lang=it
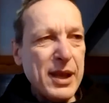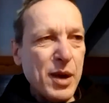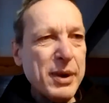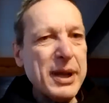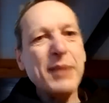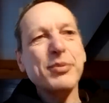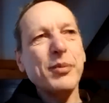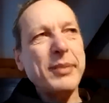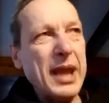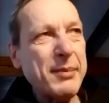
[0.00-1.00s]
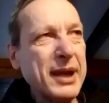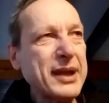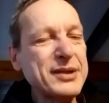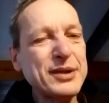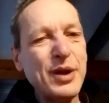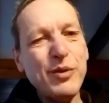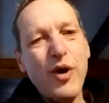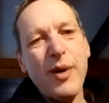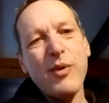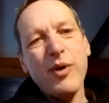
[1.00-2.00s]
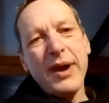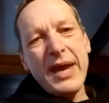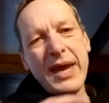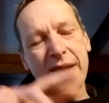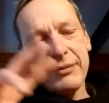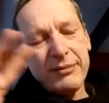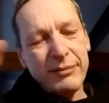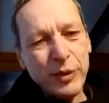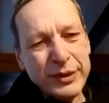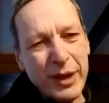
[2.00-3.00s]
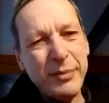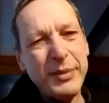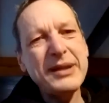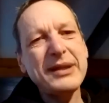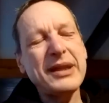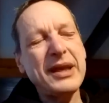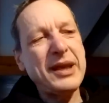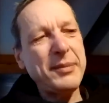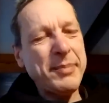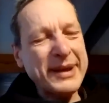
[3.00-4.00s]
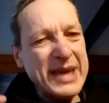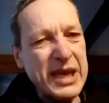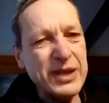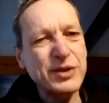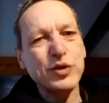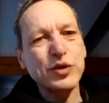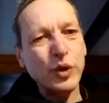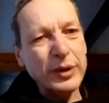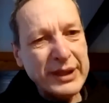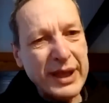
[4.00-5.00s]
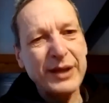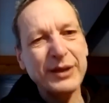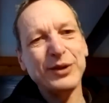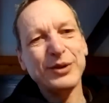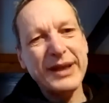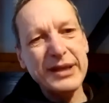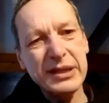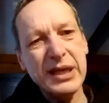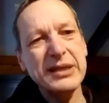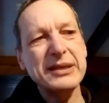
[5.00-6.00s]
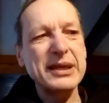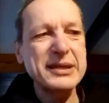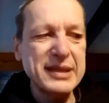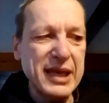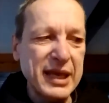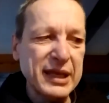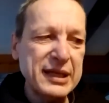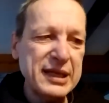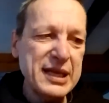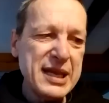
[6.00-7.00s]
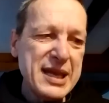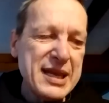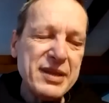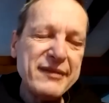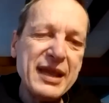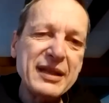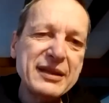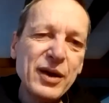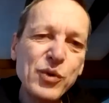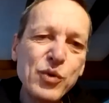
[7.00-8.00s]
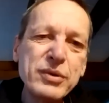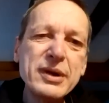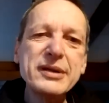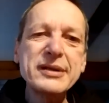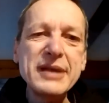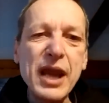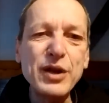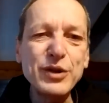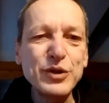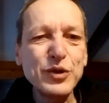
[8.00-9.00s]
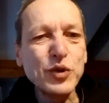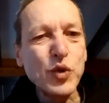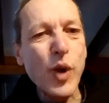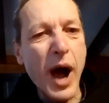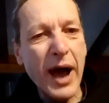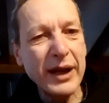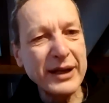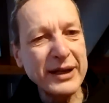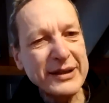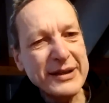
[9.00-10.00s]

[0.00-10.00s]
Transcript: Qual è il problema? Che se l'uomo è totalmente preso soltanto dai sensi esterni, diventa un sensuale.